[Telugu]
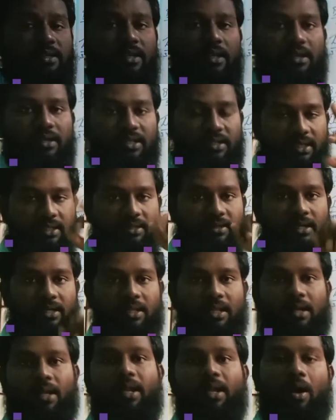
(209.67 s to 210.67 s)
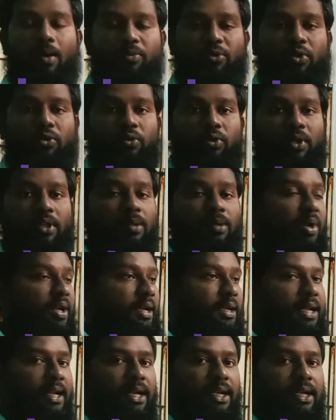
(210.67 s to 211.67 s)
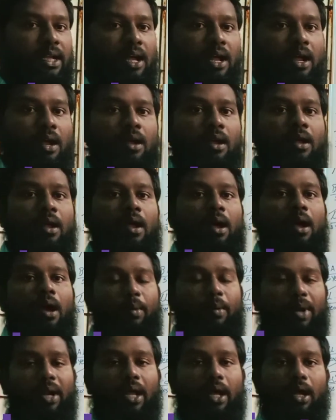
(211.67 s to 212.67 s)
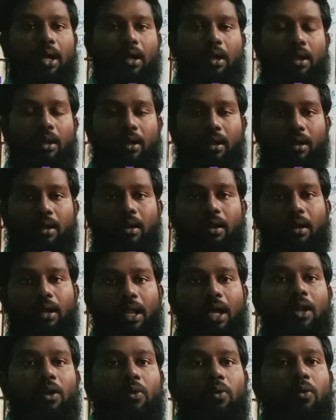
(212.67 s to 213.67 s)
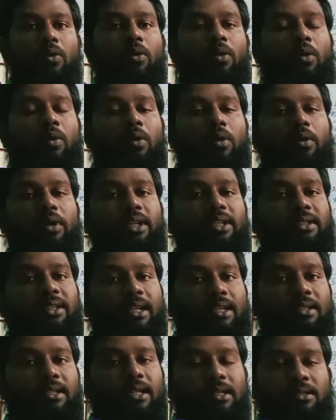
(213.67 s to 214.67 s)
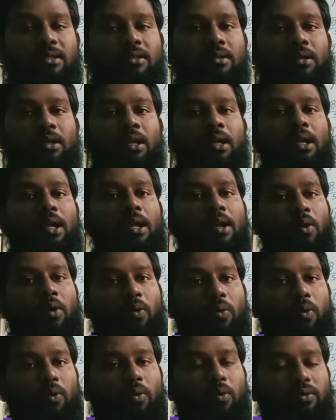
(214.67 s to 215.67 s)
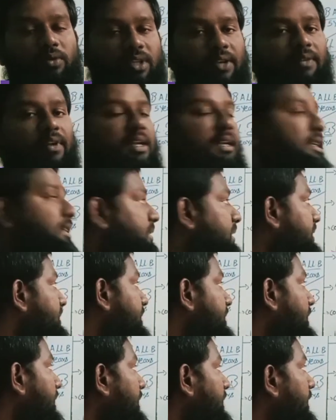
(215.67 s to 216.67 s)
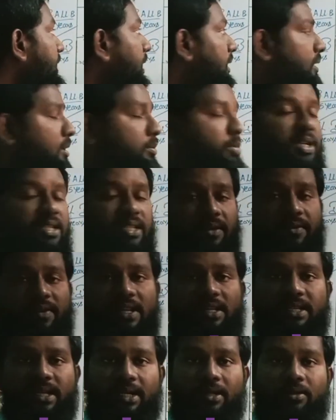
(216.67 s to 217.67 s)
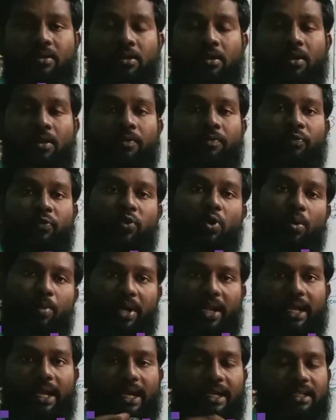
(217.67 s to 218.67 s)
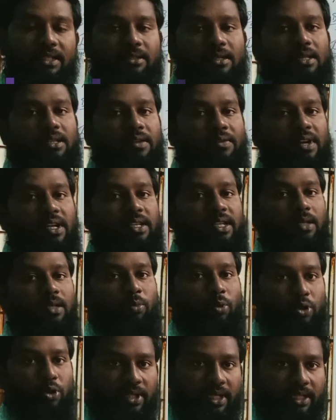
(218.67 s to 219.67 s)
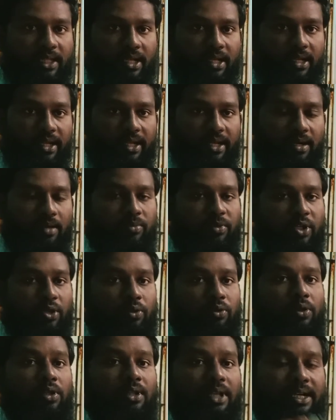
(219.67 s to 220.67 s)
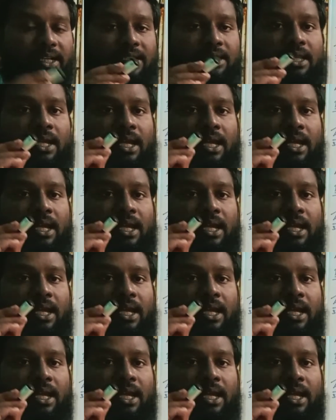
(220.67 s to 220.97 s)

డిస్టిక్ జడ్జ్ అనే ఆప్షన్ ఉంటుంది మనకి డైరెక్ట్గా మన లాలో డిస్టిక్ జడ్జ్ సివిల్ డిస్టిక్ జడ్జ్ అంటే నథింగ్ బట్ సివిల్ జడ్జ్ సో మనకి అడిషనల్ సివిల్ జడ్జ్ పోస్ట్ అయితే ఇవ్వడం జరుగుతుంది దట్ ఈస్